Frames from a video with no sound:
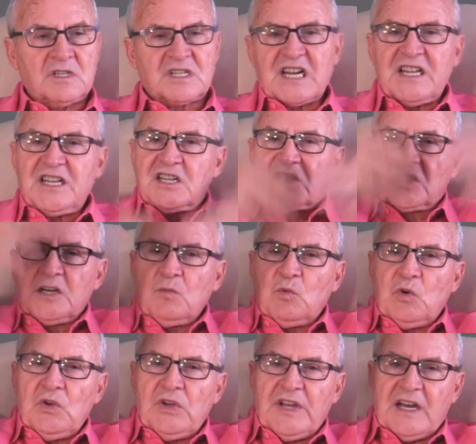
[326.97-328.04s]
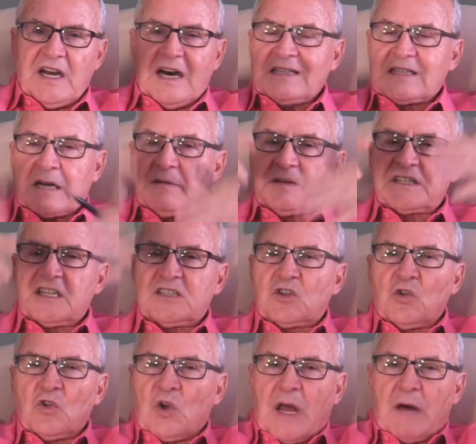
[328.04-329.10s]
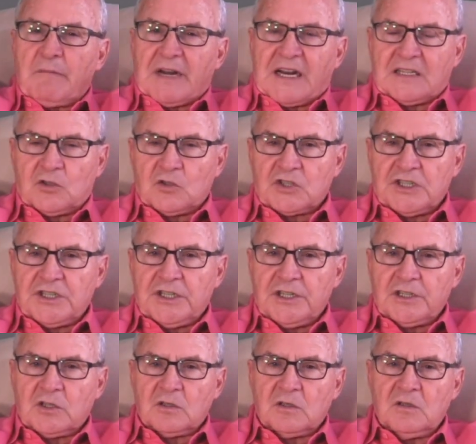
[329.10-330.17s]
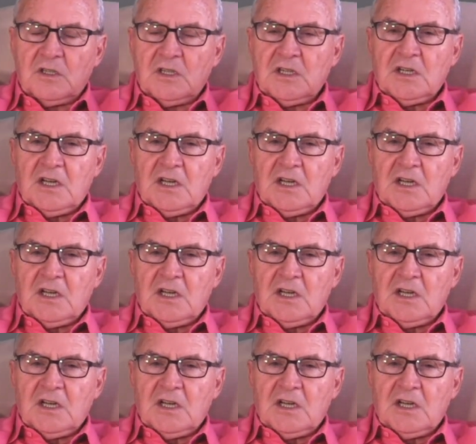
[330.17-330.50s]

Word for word: se distribuye a través de todo el aparato psíquico.